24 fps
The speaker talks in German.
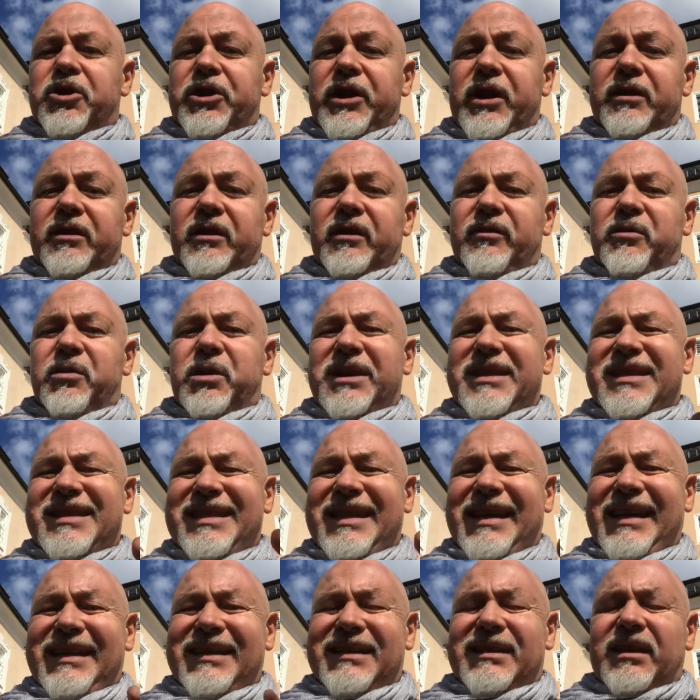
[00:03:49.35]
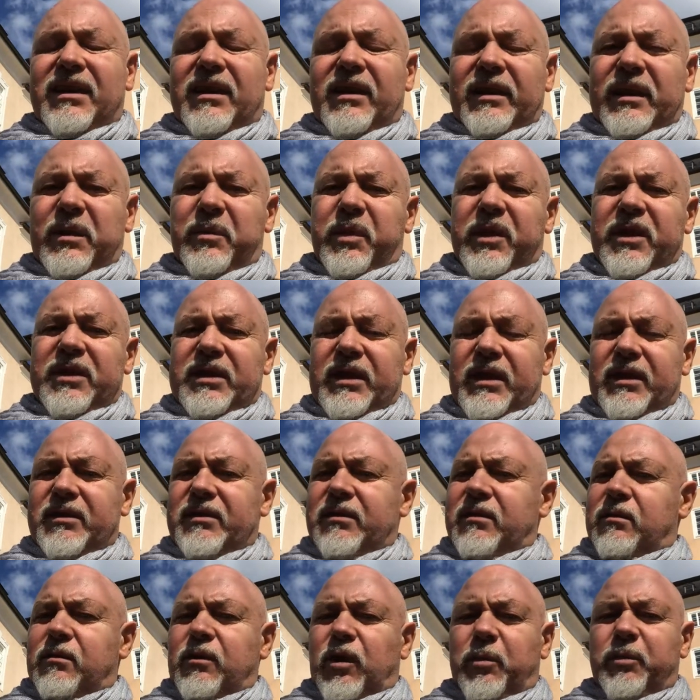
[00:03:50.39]
Stellt euch vor, 10 Tage
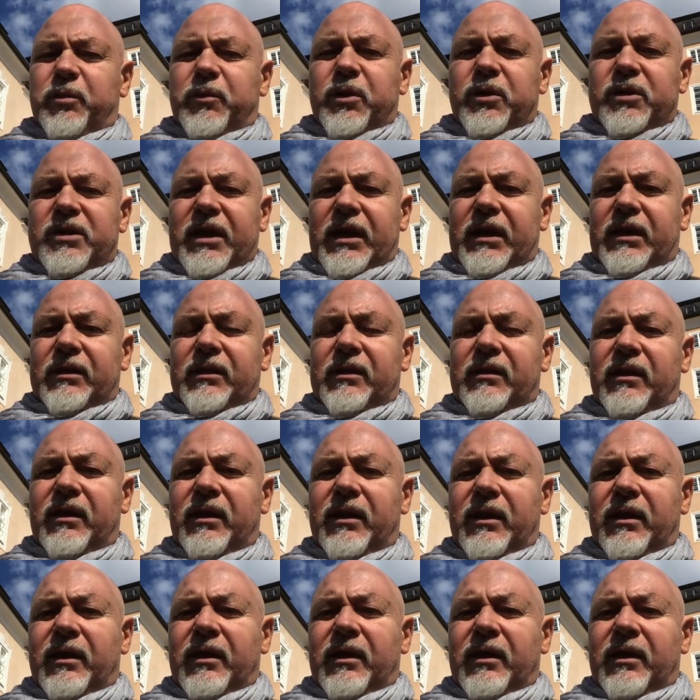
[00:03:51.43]
Präsenz, Top-Dozenten